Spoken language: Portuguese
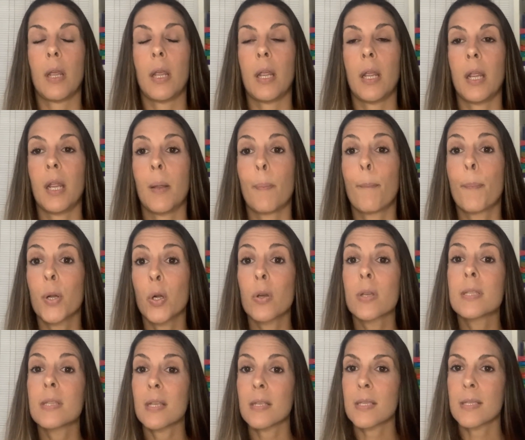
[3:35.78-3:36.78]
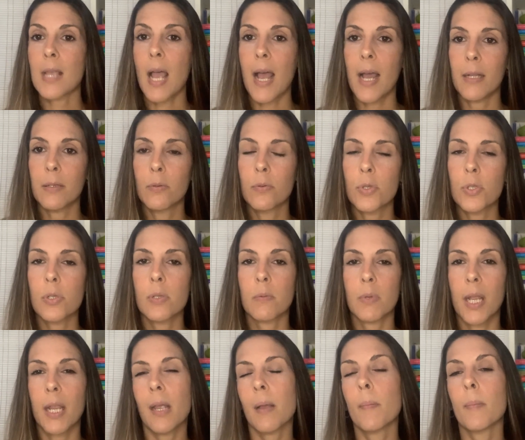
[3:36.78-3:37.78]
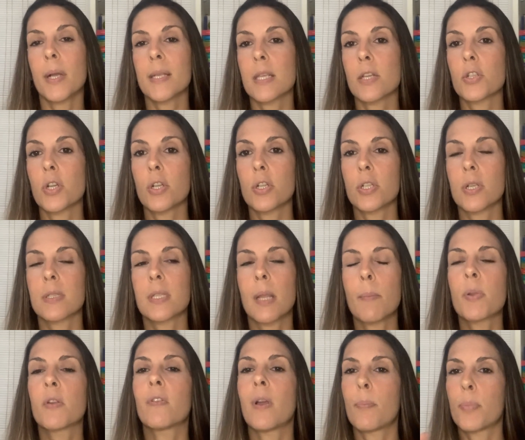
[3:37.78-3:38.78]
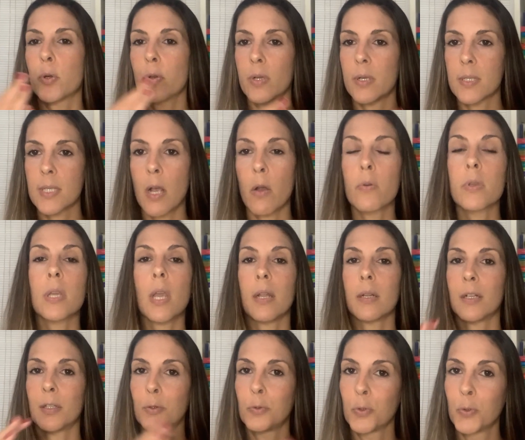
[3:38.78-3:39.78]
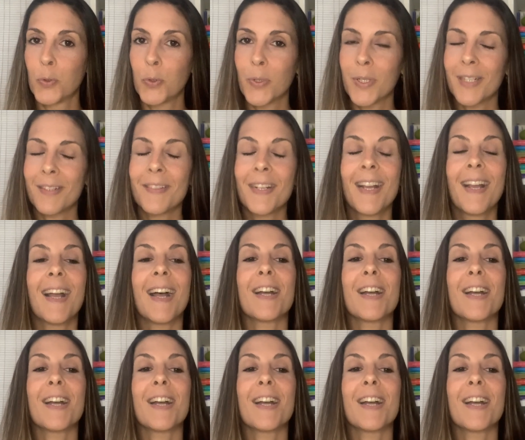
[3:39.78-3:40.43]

é, processados, né? Mas a gente sempre vai priorizar o que é in natura.